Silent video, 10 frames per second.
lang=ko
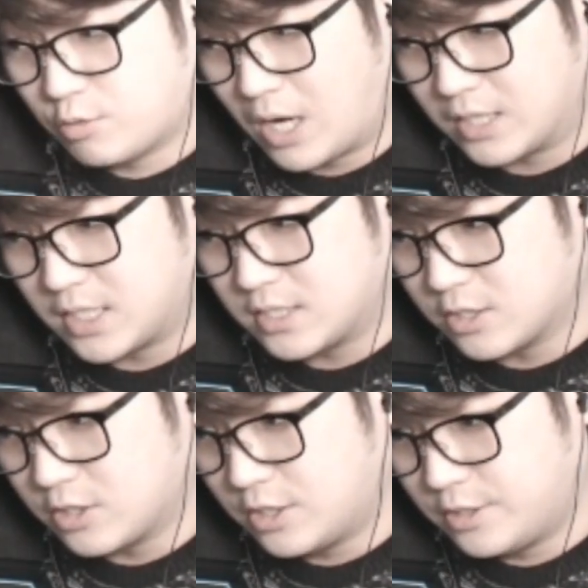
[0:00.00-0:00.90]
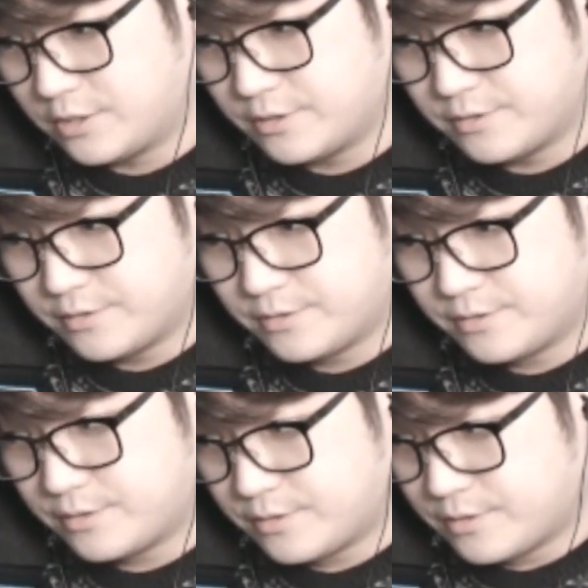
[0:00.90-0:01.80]
광 센서.
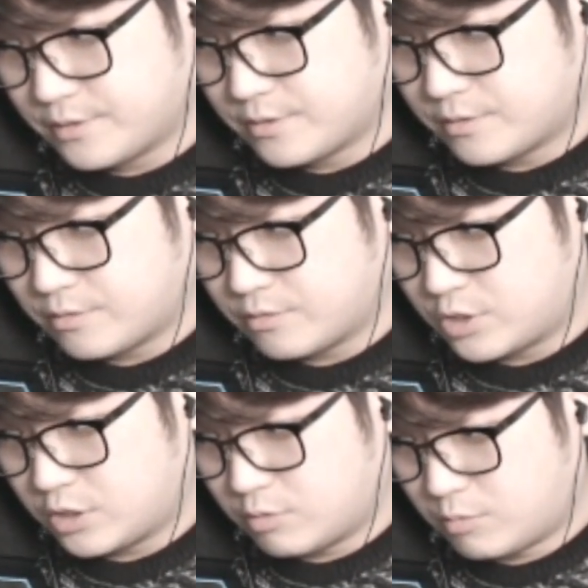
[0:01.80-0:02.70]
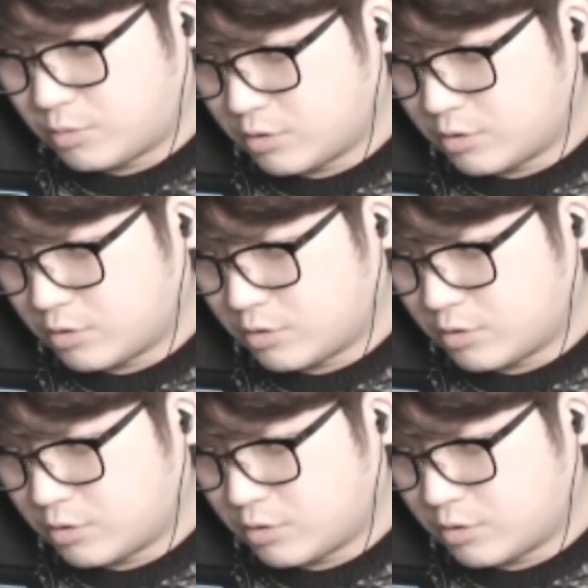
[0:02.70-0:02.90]
지금은 뭐